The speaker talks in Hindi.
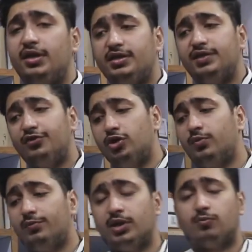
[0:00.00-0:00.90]
है ये वीडियो
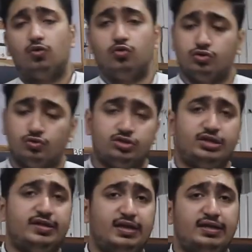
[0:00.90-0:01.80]
में मैंने आपको कुछ कुछ
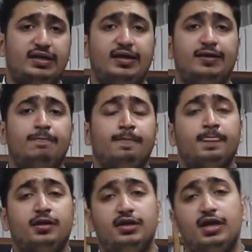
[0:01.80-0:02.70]
चीज़ें ही दिखाई
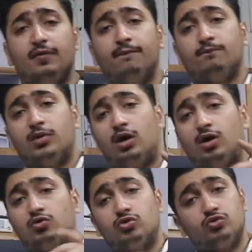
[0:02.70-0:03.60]
ठीक है
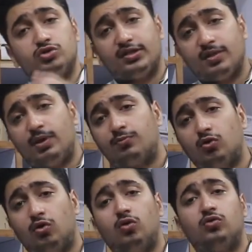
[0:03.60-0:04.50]
कुछ कुछ चीज़ें हम
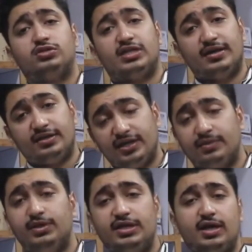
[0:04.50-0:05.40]
आपको शायद
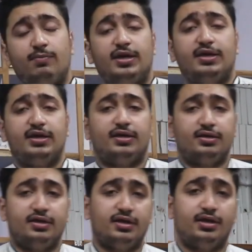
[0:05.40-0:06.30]
नहीं भी दिखा पाएंगे
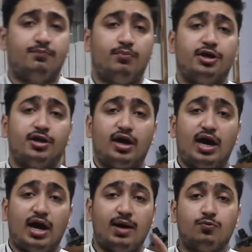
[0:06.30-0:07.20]
ठीक है बट
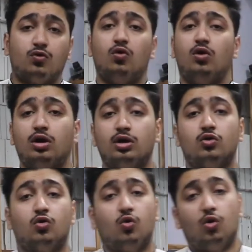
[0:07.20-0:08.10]
आपको अगर
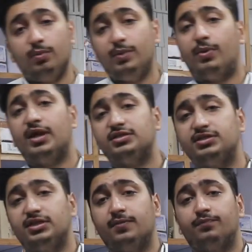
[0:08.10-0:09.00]
कोई भी पार्ट
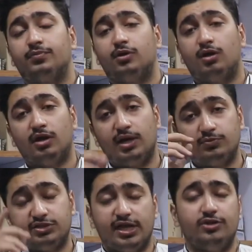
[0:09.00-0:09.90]
चाहिए अगर
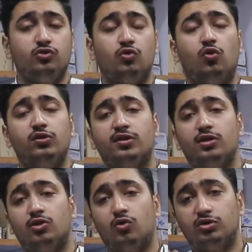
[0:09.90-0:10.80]
आप जेन्यून
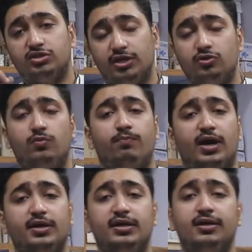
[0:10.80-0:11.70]
होलसेलर हो जेन्यून
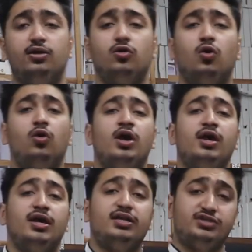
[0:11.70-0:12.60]
पार्ट डीलर हो
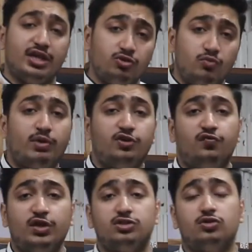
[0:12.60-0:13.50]
या जेन्यून
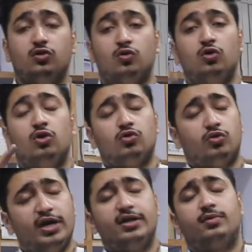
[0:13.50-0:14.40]
मैन्युफैक्चरर हो
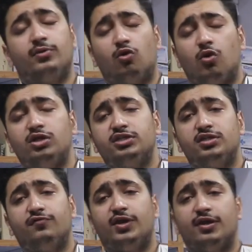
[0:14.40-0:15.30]
तो डायरेक्ट हमें कॉल
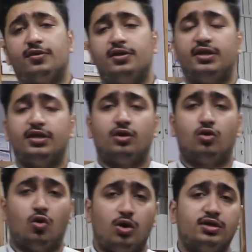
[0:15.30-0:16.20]
कीजिए फ्रेंड्स ठीक है
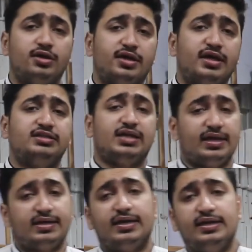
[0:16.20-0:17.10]
कॉल करके
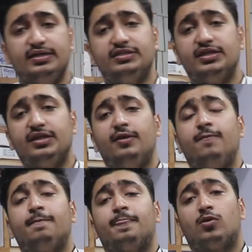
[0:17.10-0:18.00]
जानकारी लीजिए
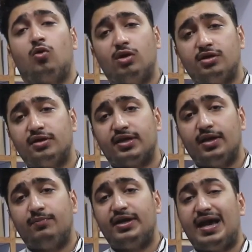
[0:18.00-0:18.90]
कॉल करके
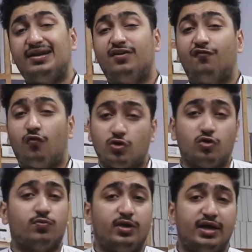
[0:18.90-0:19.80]
हमें डायरेक्ट
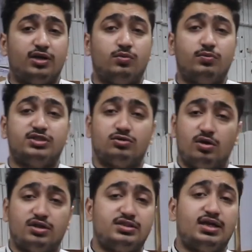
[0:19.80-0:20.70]
फ़ोटोज़ मंगाए तो हम अच्छे
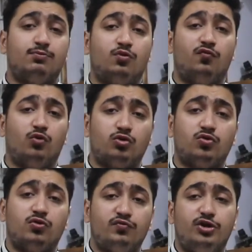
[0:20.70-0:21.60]
अच्छे आपको
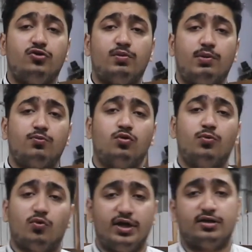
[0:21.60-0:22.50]
फ़ोटोज़ और वीडियोज़ हम आपको
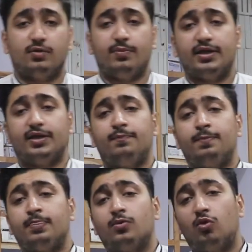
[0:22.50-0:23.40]
प्रोवाइड कर पाएंगे
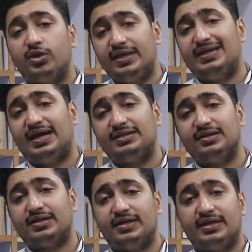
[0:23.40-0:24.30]
और ये याद
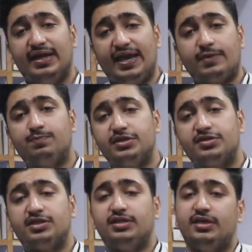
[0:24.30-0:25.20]
रखिए कि एक
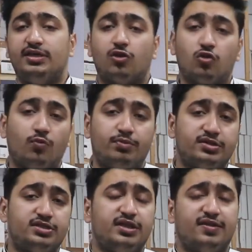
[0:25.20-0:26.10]
पीस चाहिए या सौ
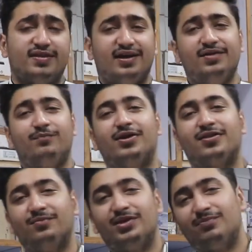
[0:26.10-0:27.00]
पीस चाहिए सारे
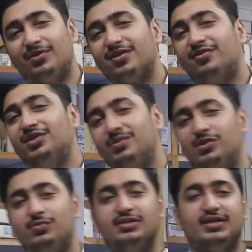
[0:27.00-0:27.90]
पार्ट्स हमारे पास
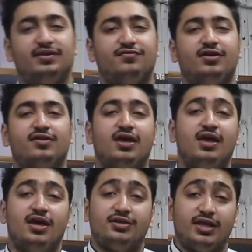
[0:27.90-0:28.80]
अवेलेबल मिल जाएंगे फ्रेंड्स
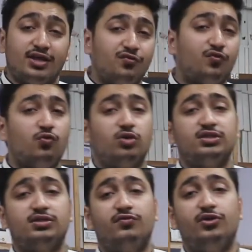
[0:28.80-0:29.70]
थैंक यू फॉर
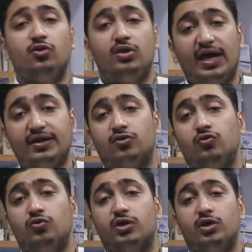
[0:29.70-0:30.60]
वॉचिंग द वीडियो लाइक
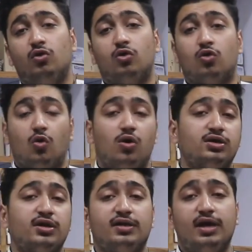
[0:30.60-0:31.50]
ज़रूर करें और
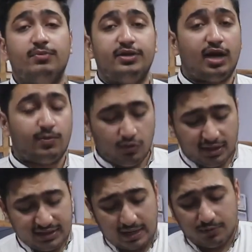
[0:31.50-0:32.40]
कॉल करना हमें ना
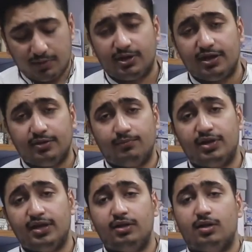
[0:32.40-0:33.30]
भूलें यहाँ पर हमारा
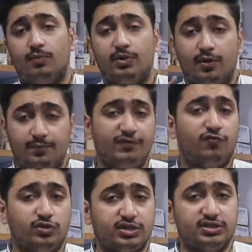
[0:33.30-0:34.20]
नंबर है हमें अभी
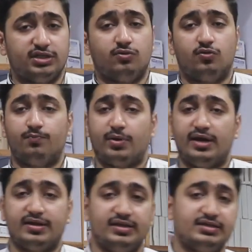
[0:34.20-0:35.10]
फ़ोन कीजिए और
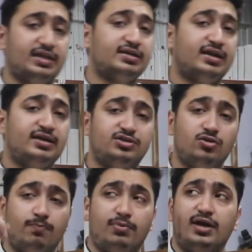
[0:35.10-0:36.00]
पार्ट की जानकारी
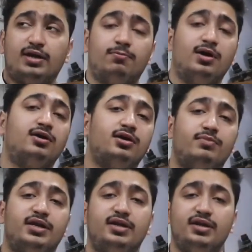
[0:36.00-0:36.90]
लीजिए और पार्ट आपका घर
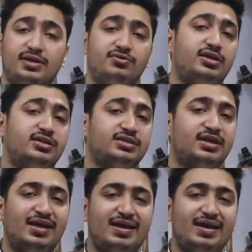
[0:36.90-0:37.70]
बैठे डिलीवरी लीजिए